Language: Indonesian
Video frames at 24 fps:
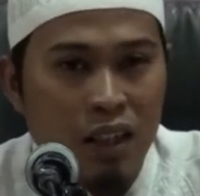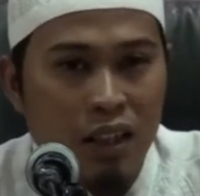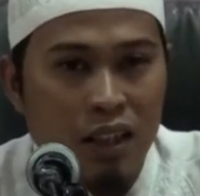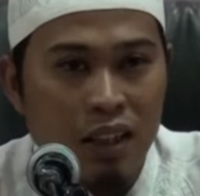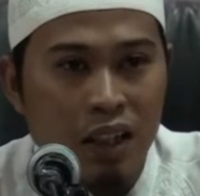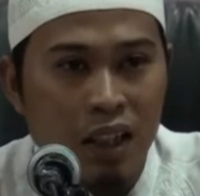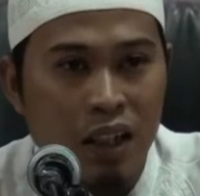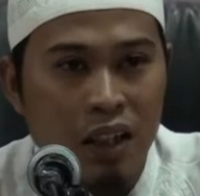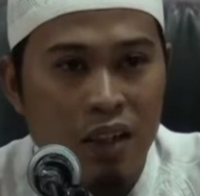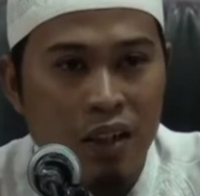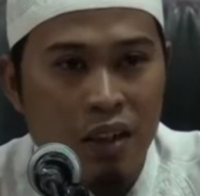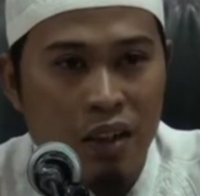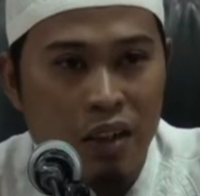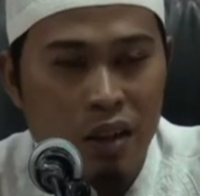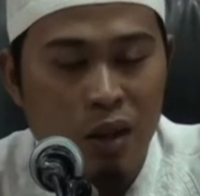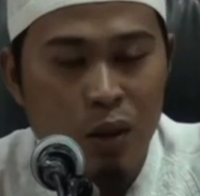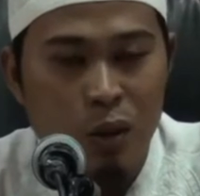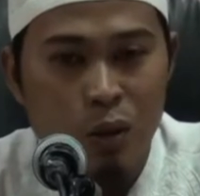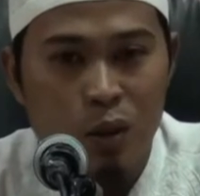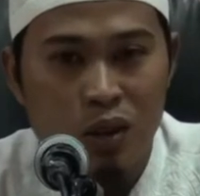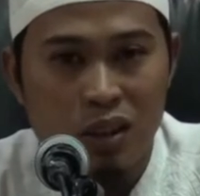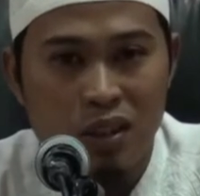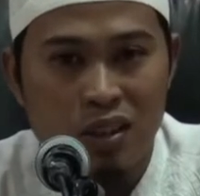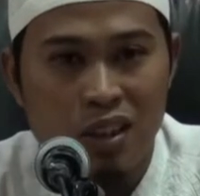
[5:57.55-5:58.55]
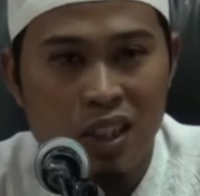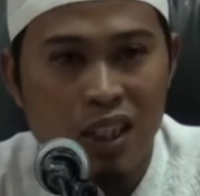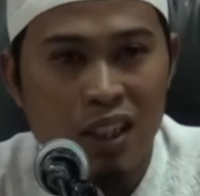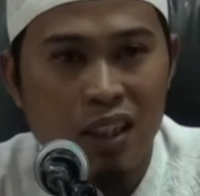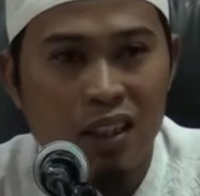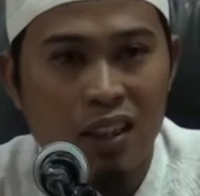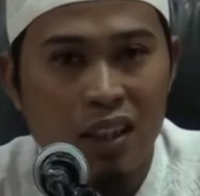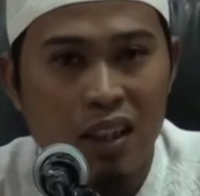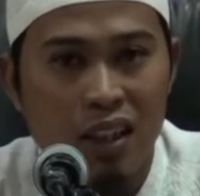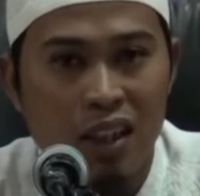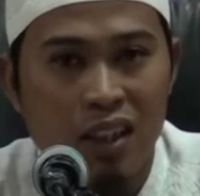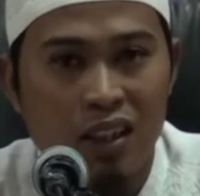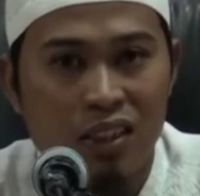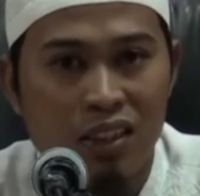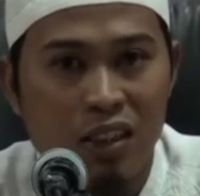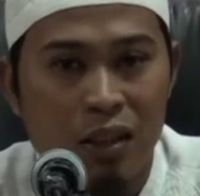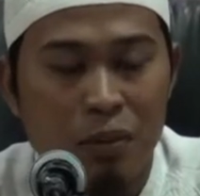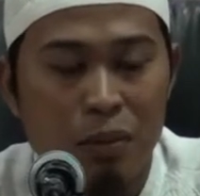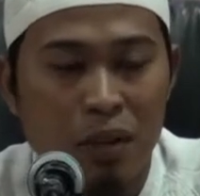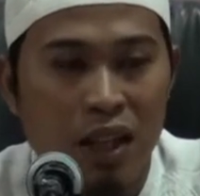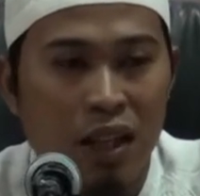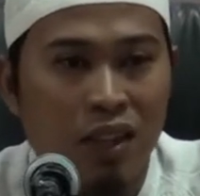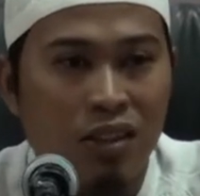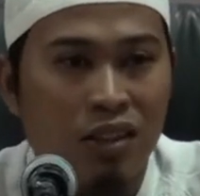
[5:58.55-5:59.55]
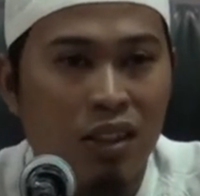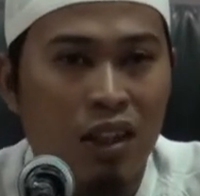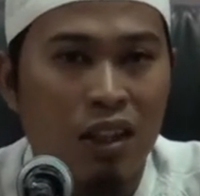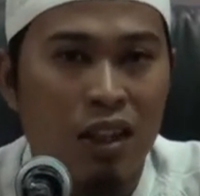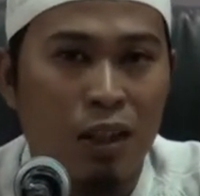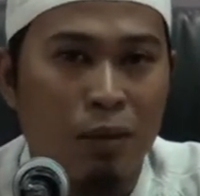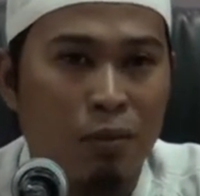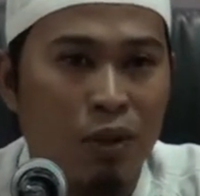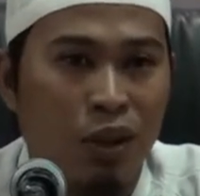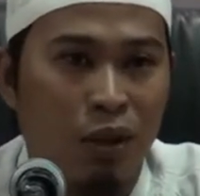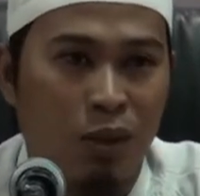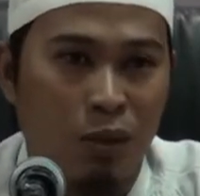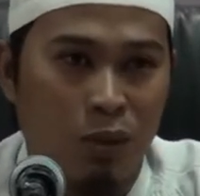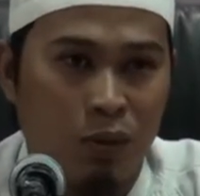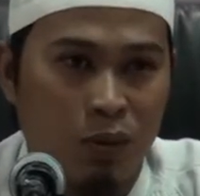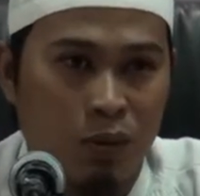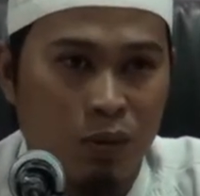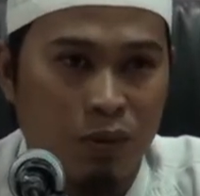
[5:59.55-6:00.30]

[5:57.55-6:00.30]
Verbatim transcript: dengan zauk cita rasa bahasa Arab itu